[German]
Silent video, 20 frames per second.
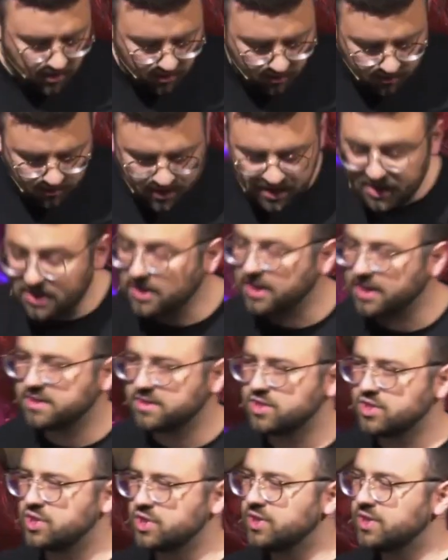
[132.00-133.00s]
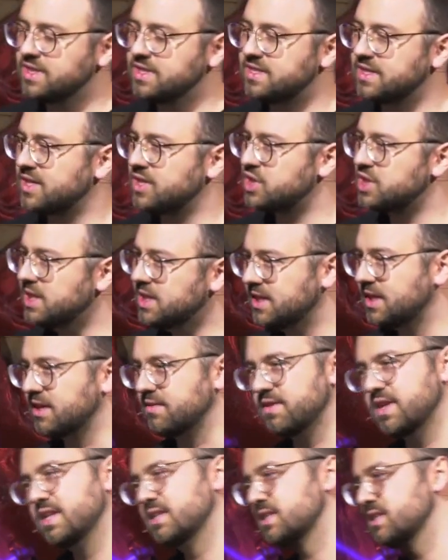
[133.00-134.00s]
Wenn ich Regisseur dieser Geschichte
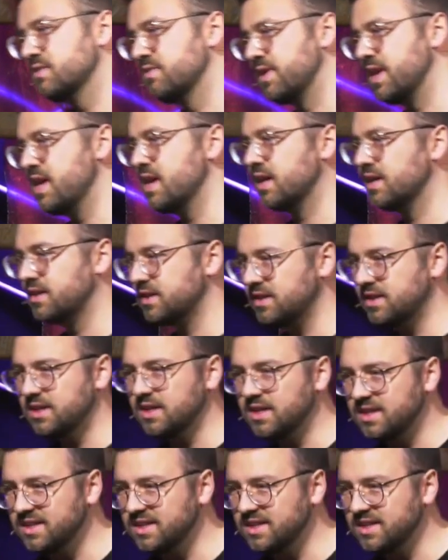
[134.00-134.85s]
gewesen wäre, die hier